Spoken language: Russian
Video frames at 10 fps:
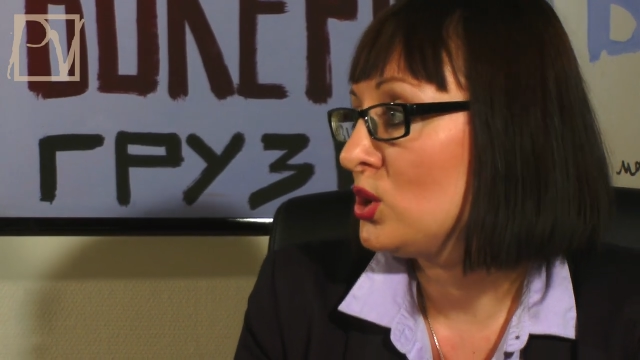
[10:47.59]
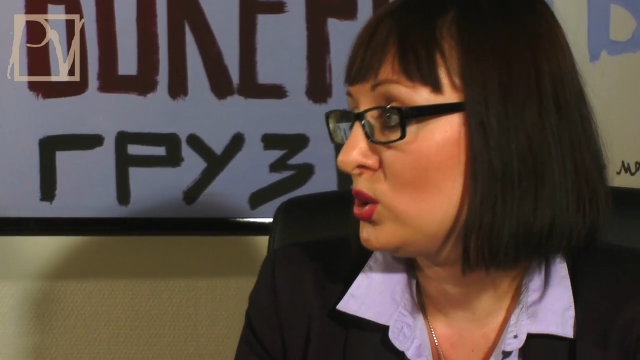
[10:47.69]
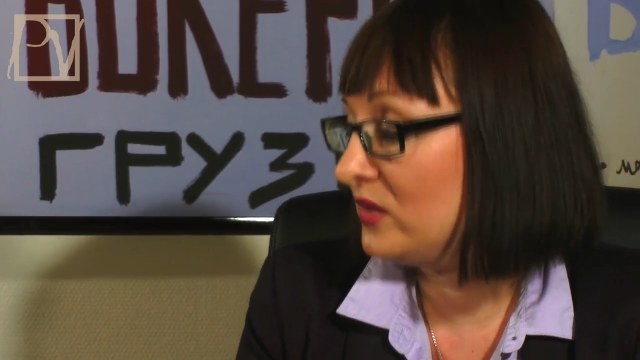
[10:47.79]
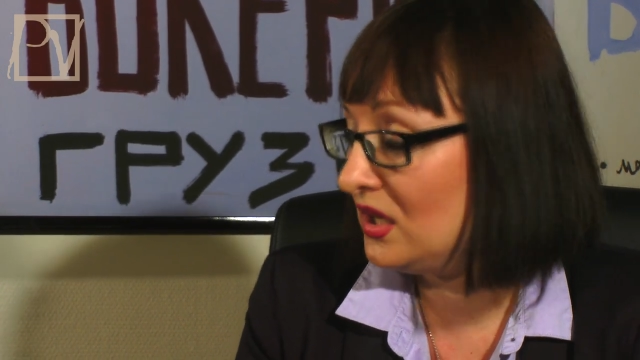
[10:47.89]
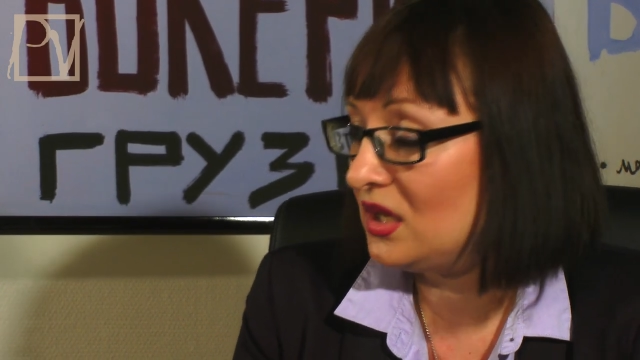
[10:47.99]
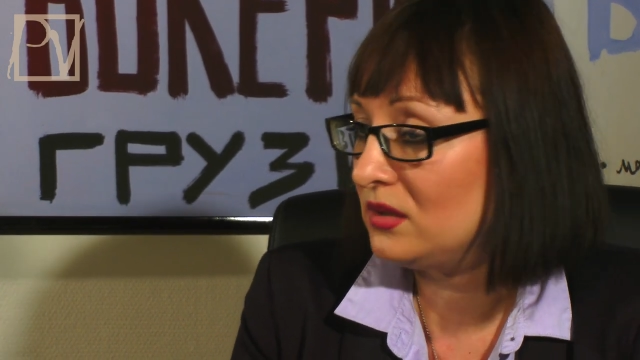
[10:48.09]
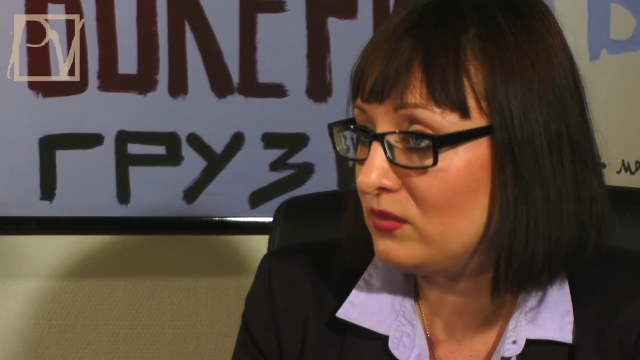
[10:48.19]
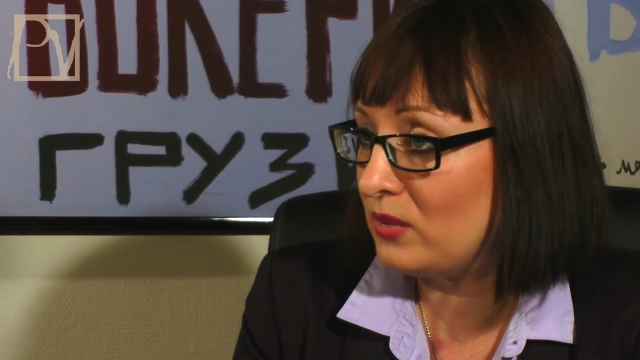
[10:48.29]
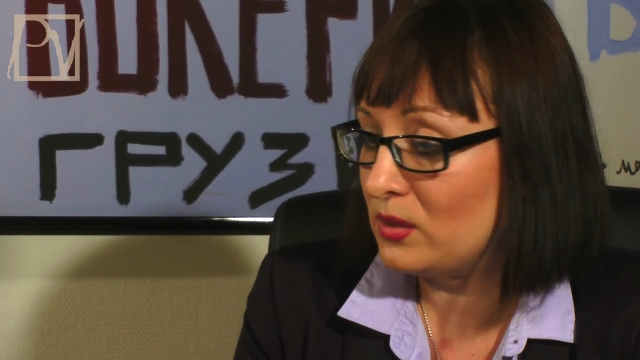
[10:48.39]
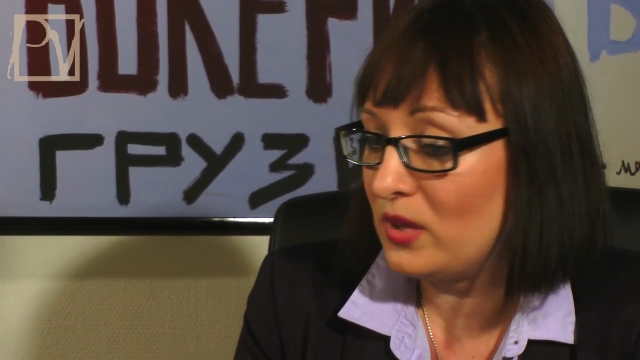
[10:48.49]
чтобы в ней
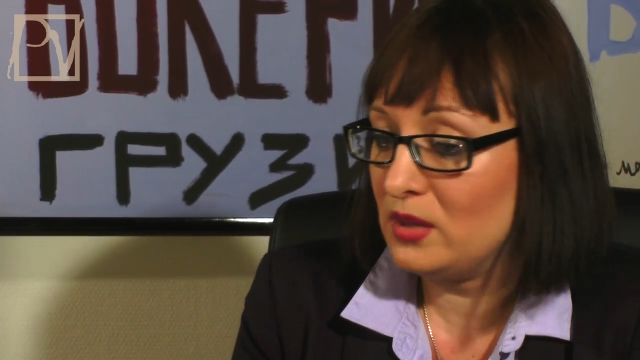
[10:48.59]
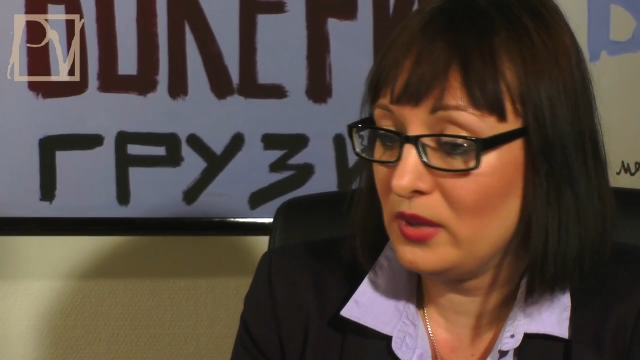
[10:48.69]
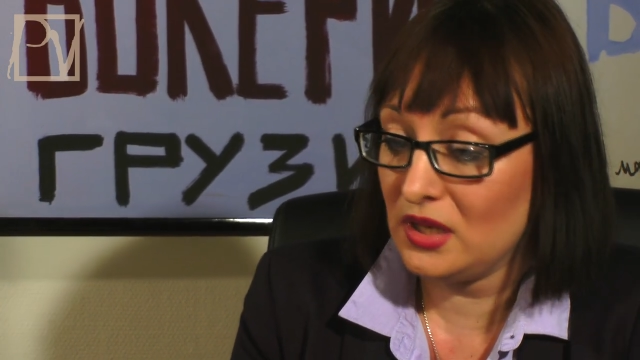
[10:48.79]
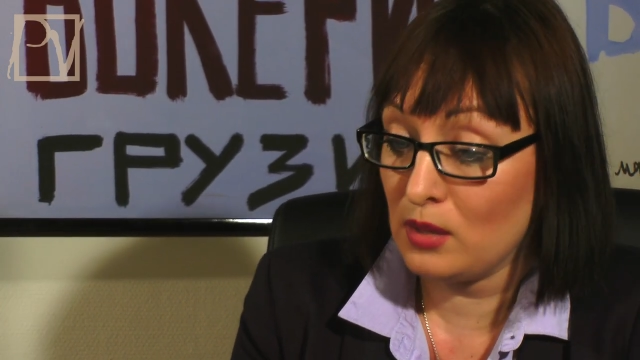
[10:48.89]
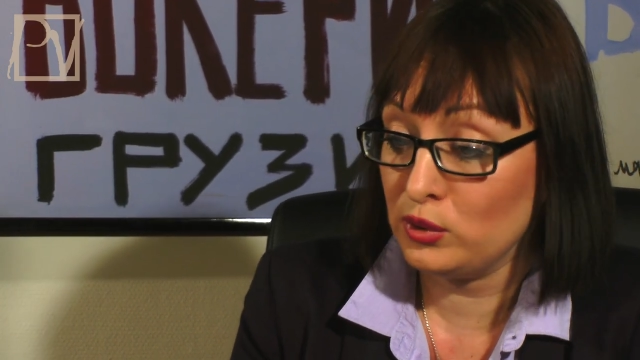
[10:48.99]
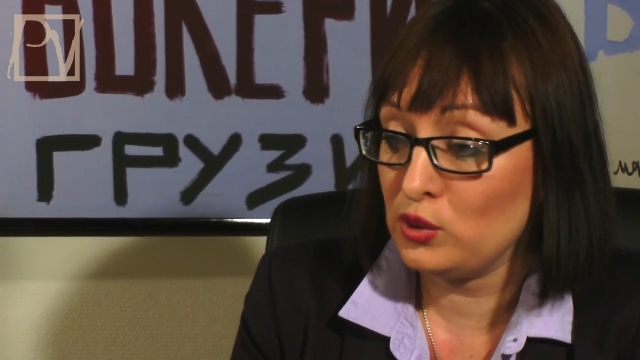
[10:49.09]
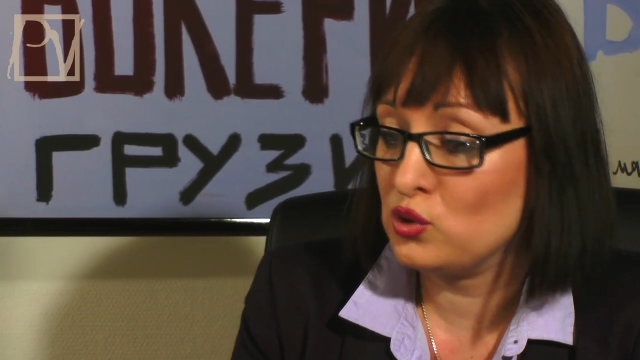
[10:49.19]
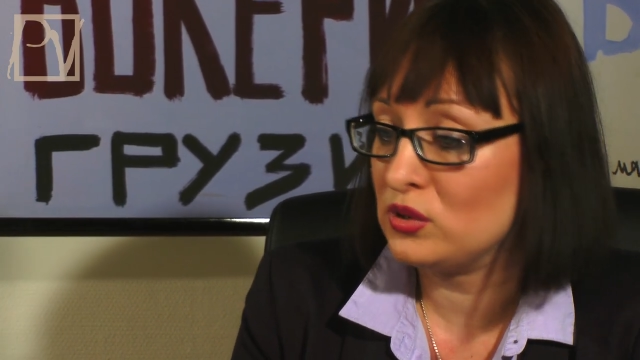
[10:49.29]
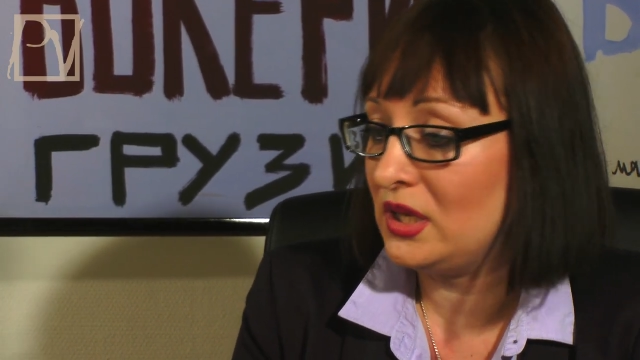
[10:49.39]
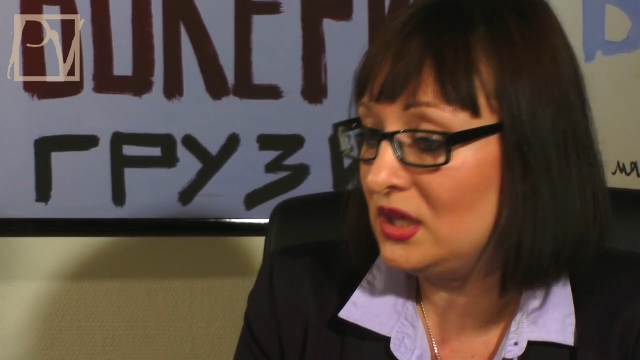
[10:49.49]
нормально могли работать
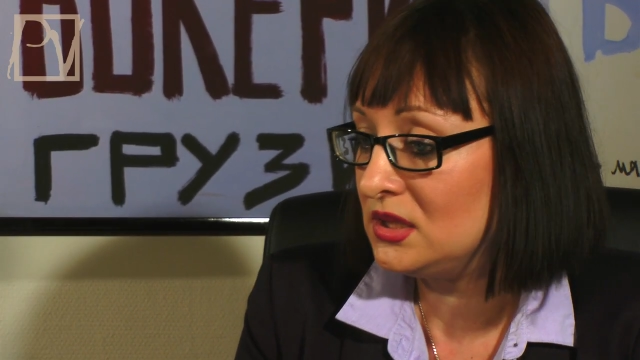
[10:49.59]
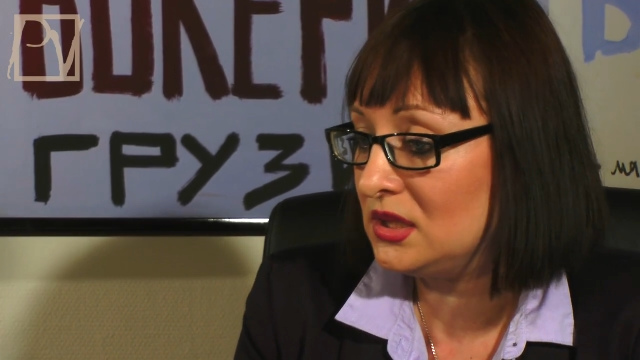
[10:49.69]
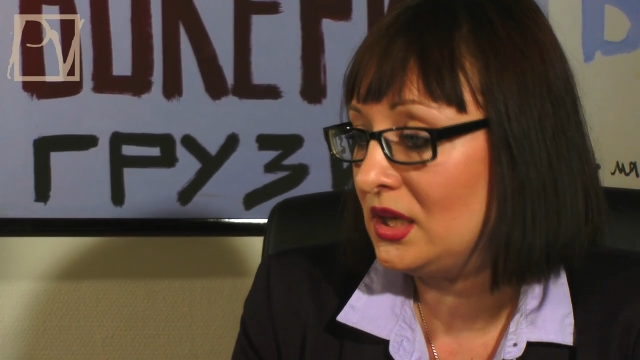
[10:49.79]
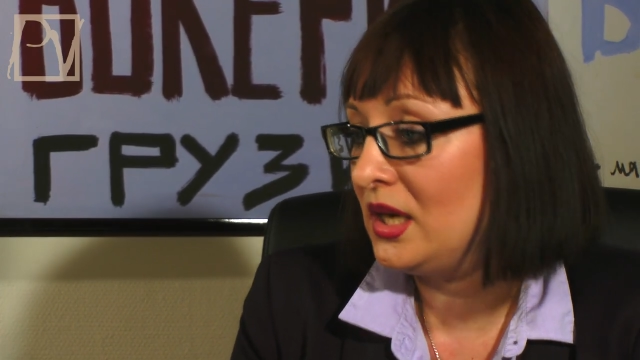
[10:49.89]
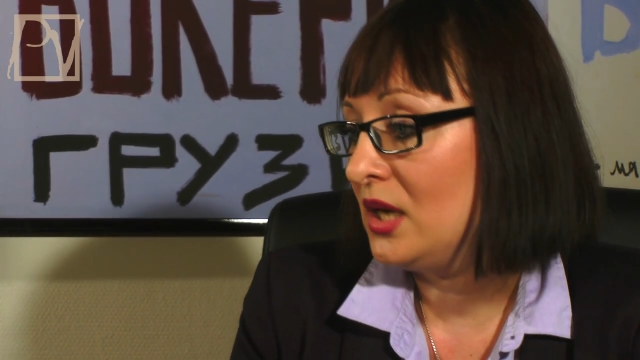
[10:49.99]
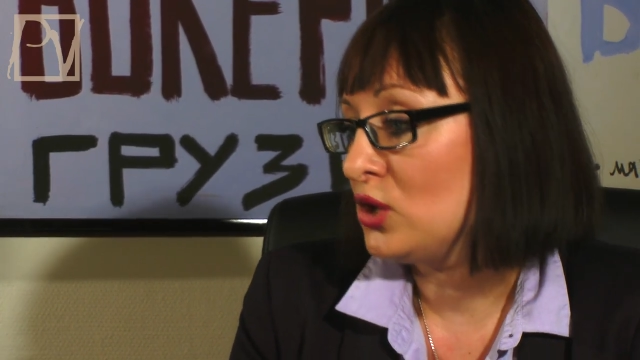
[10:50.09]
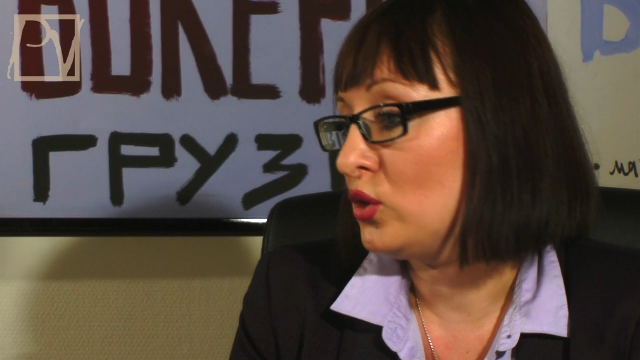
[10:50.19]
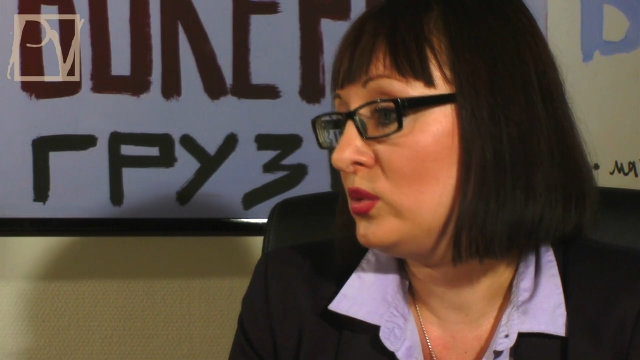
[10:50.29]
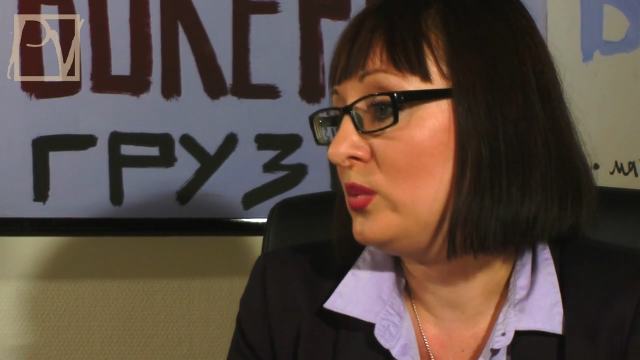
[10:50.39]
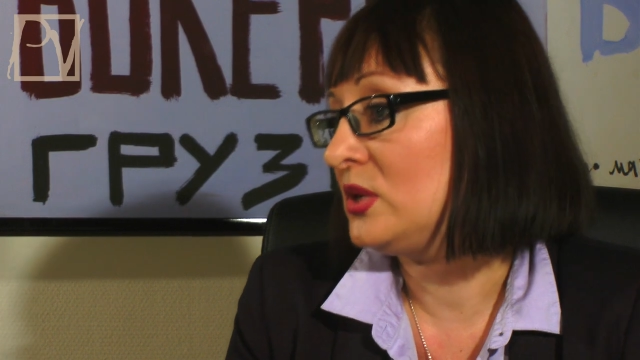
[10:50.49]
журналисты,
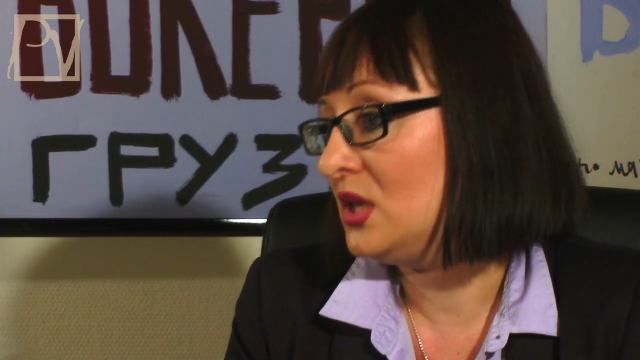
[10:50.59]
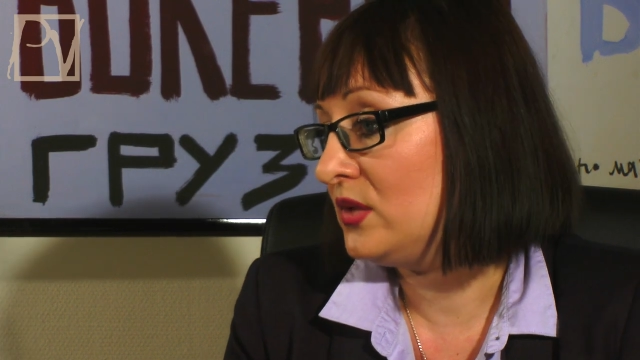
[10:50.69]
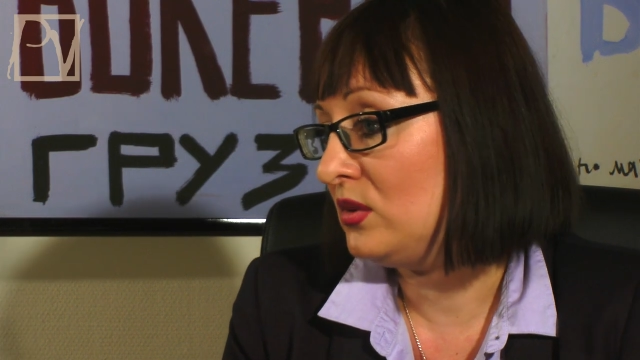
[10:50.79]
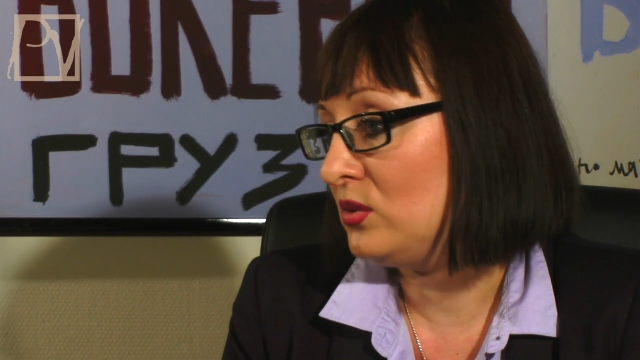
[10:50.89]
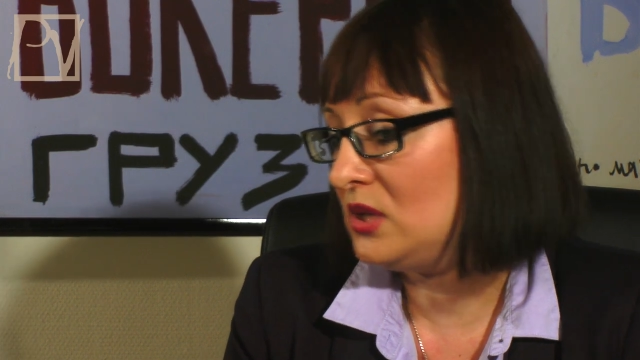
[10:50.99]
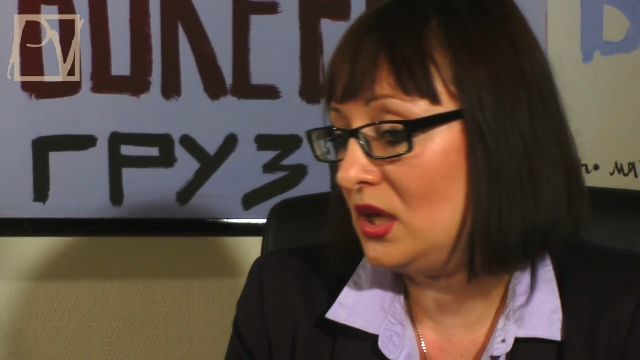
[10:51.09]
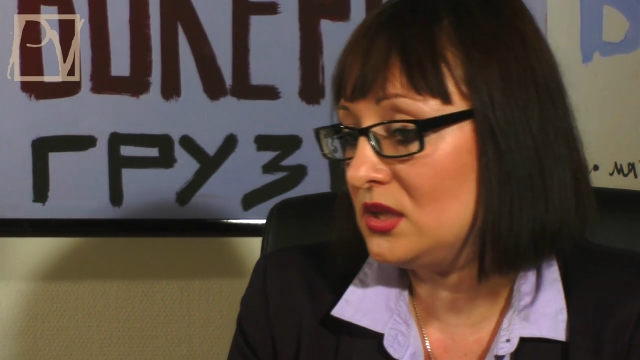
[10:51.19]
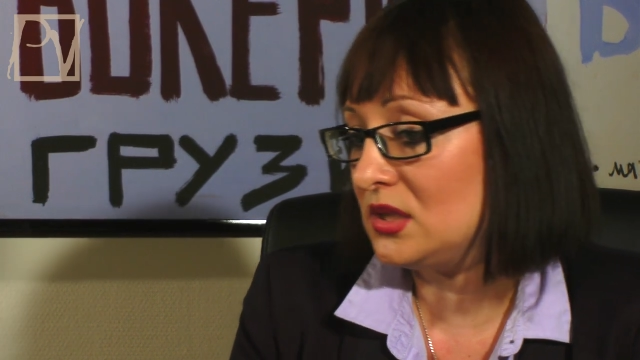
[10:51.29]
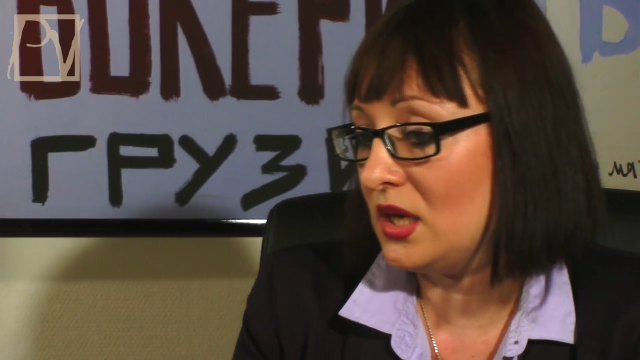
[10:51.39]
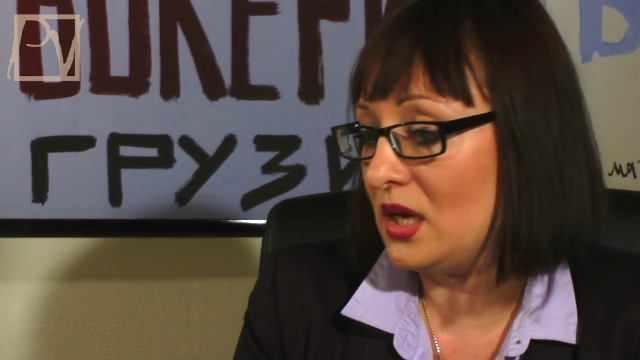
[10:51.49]
чтобы не преследовали людей
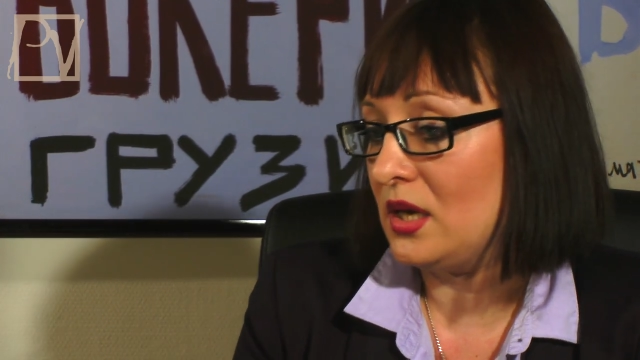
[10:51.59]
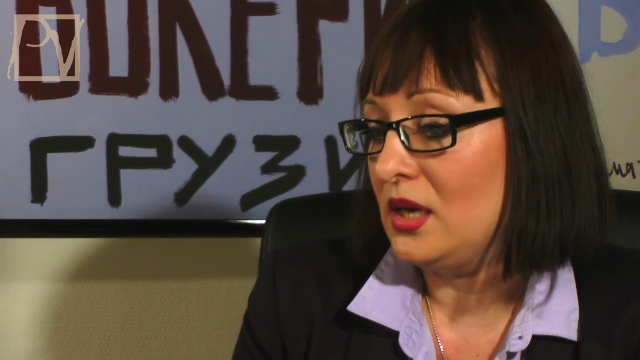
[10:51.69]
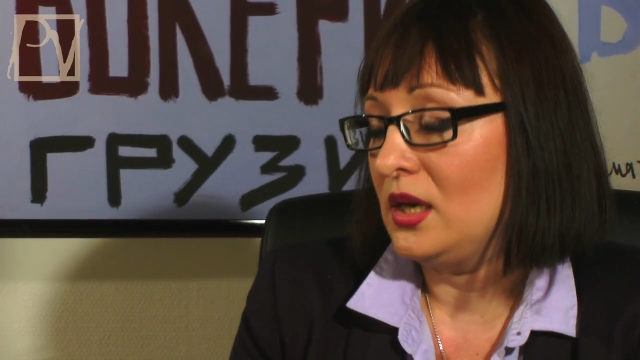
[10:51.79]
за,